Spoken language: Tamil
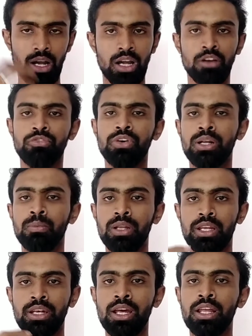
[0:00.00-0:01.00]
கம்ஃபர்டபுள்
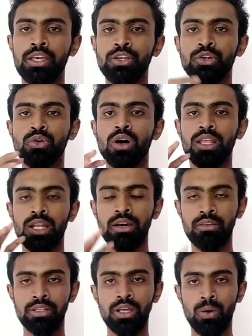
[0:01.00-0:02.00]
என்னென்ன இருக்கோ
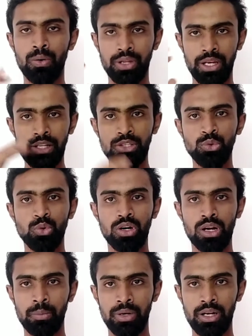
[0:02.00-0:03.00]
அதெல்லாம் வந்து அவர்
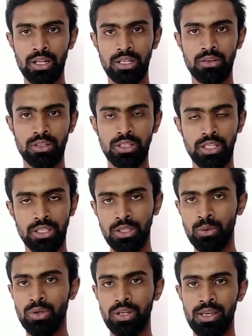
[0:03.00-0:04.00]
எடுத்துக்குவார் அப்படின்றதுல வந்து
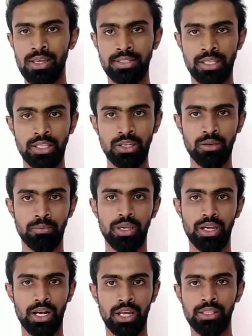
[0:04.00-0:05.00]
எந்த ஒரு
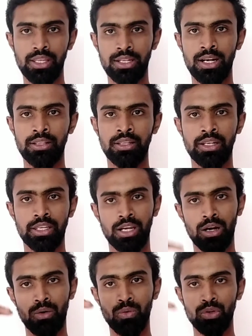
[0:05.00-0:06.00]
சந்தேகமே கிடையாது அதனால தான்
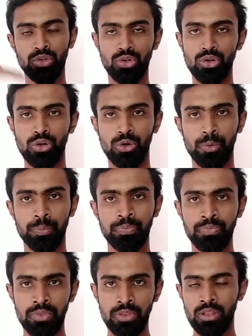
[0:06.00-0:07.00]
இன்றைக்கி அவ்வளோ தூரம்
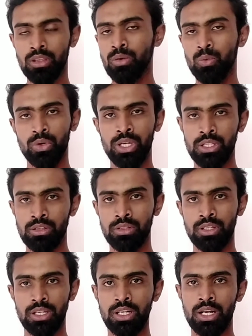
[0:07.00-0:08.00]
உயர்ந்து
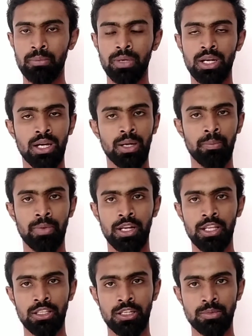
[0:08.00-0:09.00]
வந்திருக்காரு நம்ம
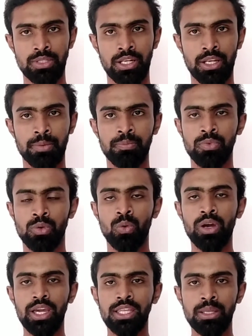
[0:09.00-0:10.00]
மணிரத்னம் சாருங்க
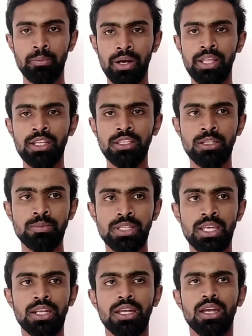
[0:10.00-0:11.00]
ஓகே இந்த மணிரத்னம்
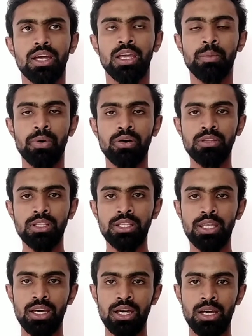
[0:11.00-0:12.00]
சார் இப்போ வந்து இந்த